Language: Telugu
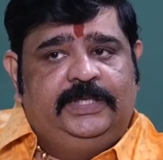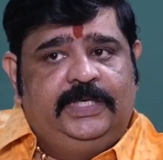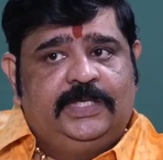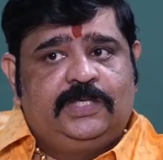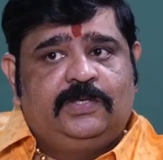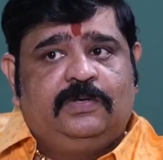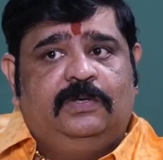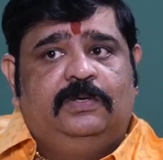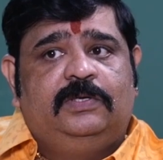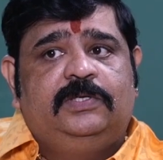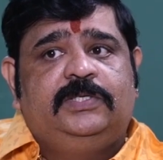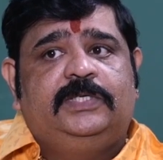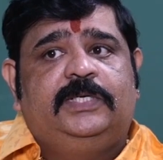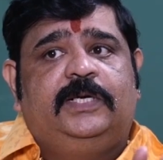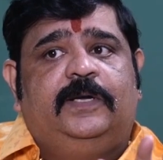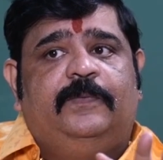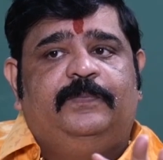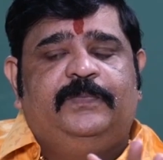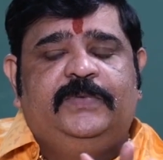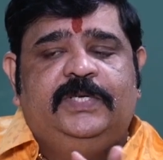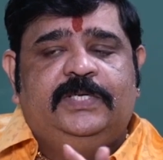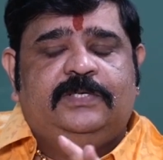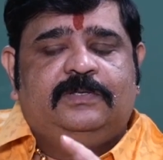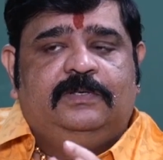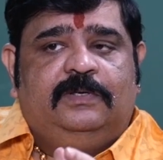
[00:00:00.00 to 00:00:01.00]
తీసుకొని వచ్చిన
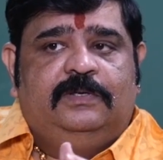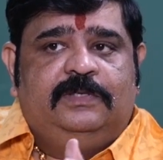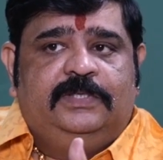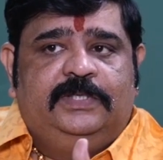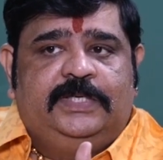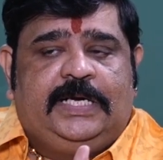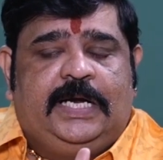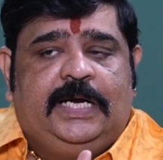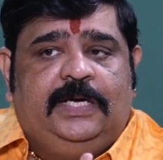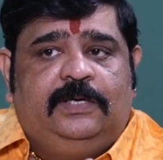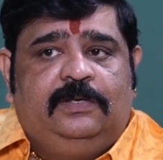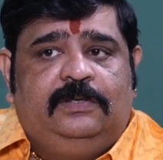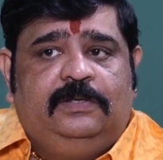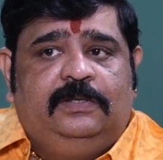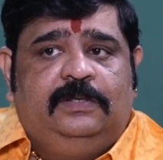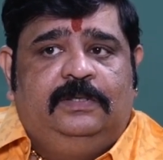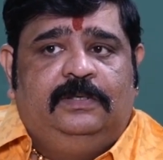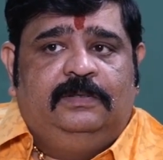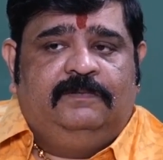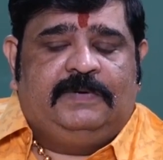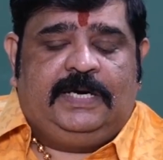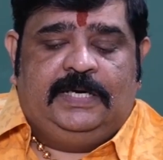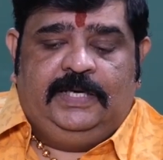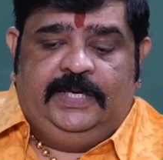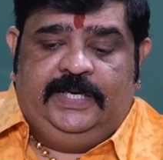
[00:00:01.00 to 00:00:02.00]
తీసుకొని వచ్చిన దాంట్లో
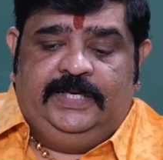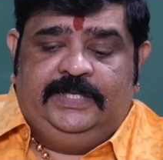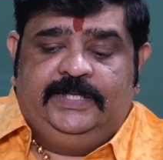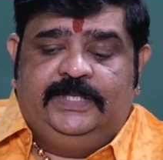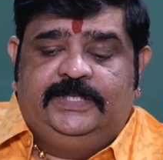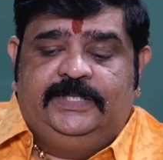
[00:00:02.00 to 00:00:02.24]
వాళ్ళు ఏం